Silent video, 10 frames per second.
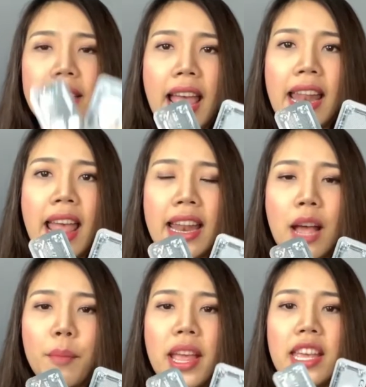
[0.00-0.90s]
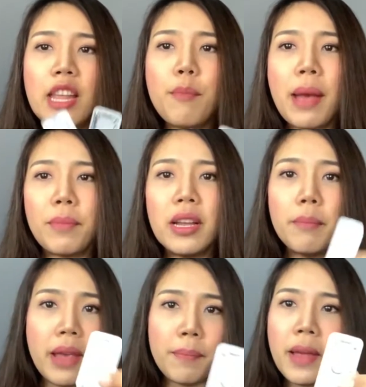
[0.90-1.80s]
แต่แนะนำให้กินแบบหนึ่
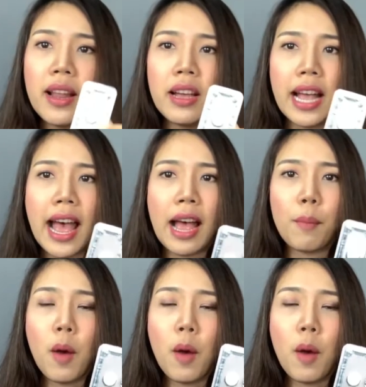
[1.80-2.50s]
งเม็ดไปเลยค่ะ